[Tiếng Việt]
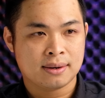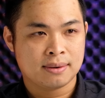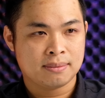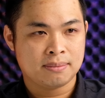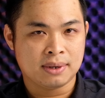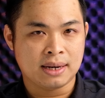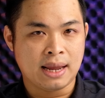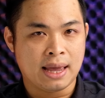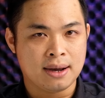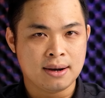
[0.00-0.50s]

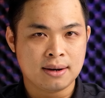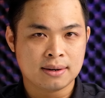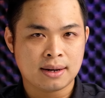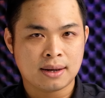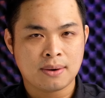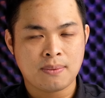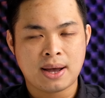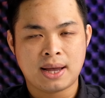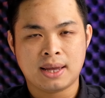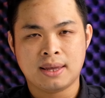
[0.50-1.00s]
mình để hướng
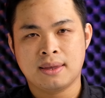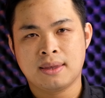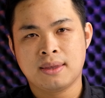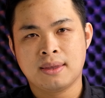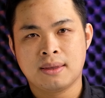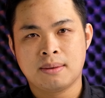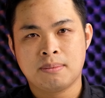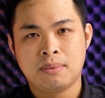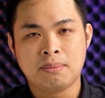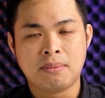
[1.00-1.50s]
ra ngoài
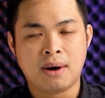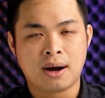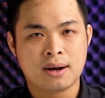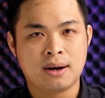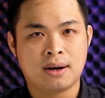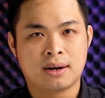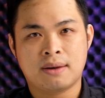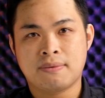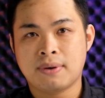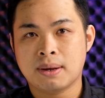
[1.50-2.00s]
mình mở
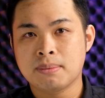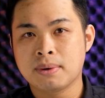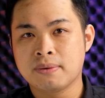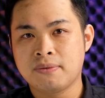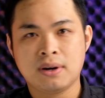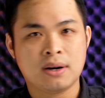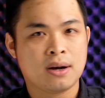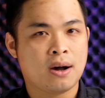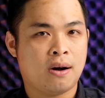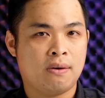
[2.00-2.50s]
cửa ra phát mình
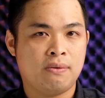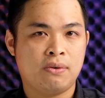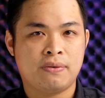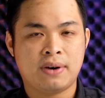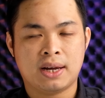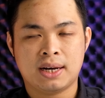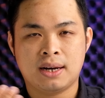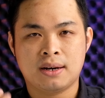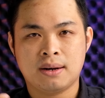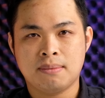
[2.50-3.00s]
vừa ngó vừa
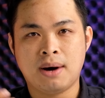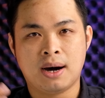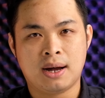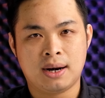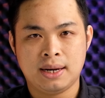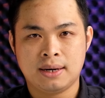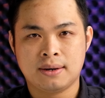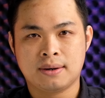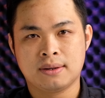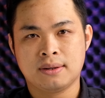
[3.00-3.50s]
phát là nó mở
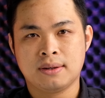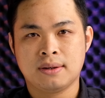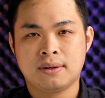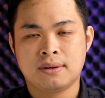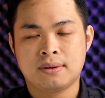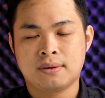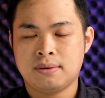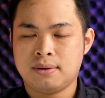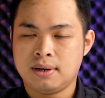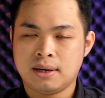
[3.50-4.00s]
lên rồi
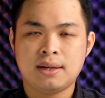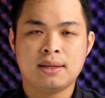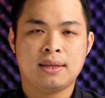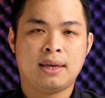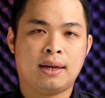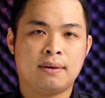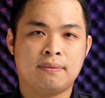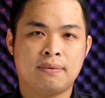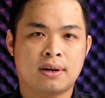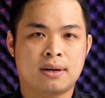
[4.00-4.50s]
nó rất là
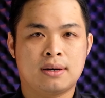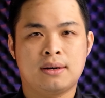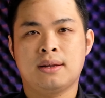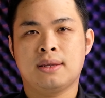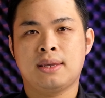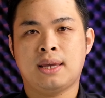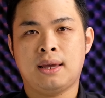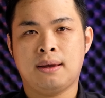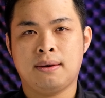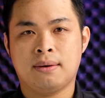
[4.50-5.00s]
nhanh và rất là
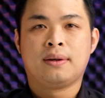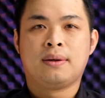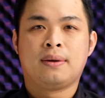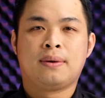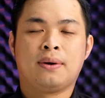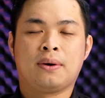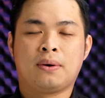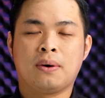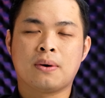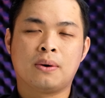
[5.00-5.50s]
nhạy
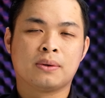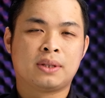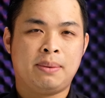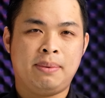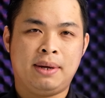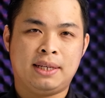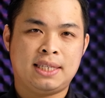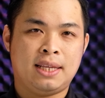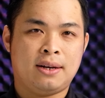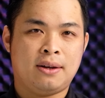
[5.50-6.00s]
rồi cuối cùng thì
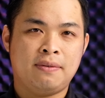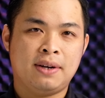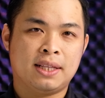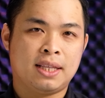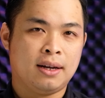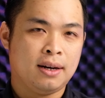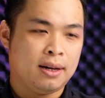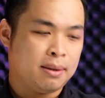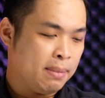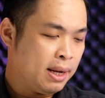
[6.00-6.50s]
mình sẽ nói về
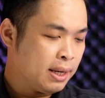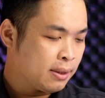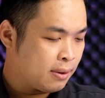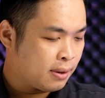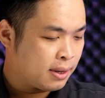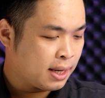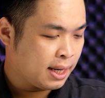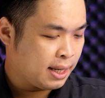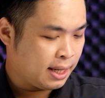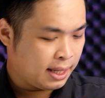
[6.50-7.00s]
thời lượng pin của
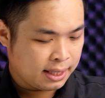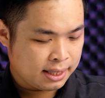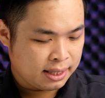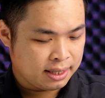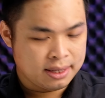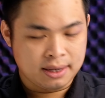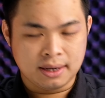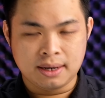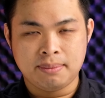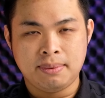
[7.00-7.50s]
con này đi
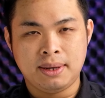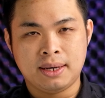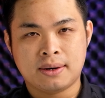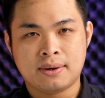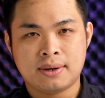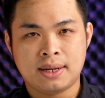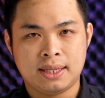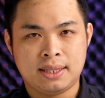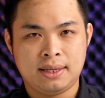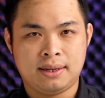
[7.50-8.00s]
thì thời lượng pin
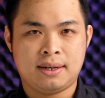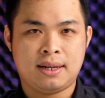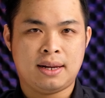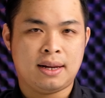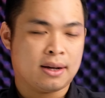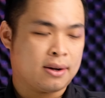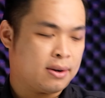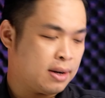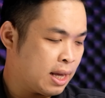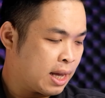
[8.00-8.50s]
con này thực ra
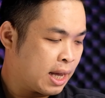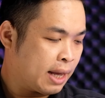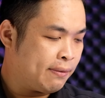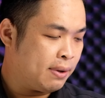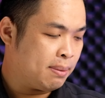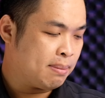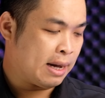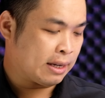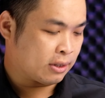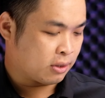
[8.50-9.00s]
là con này cái
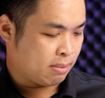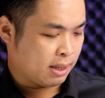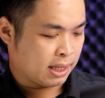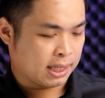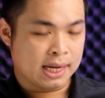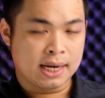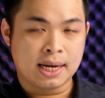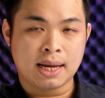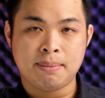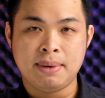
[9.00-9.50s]
phiên bản của
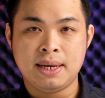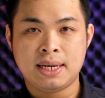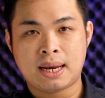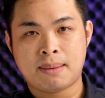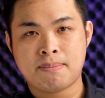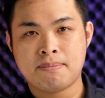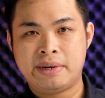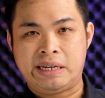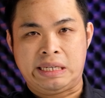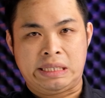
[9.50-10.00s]
mình đây là pin
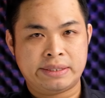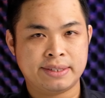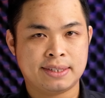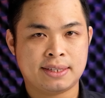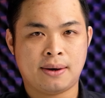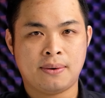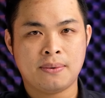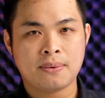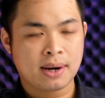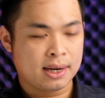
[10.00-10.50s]

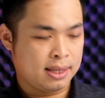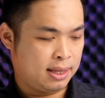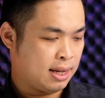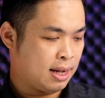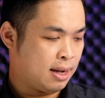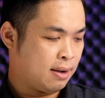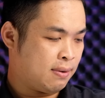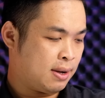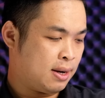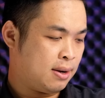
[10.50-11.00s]
56
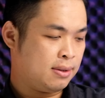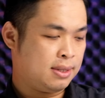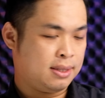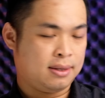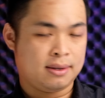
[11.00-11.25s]
giờ và nó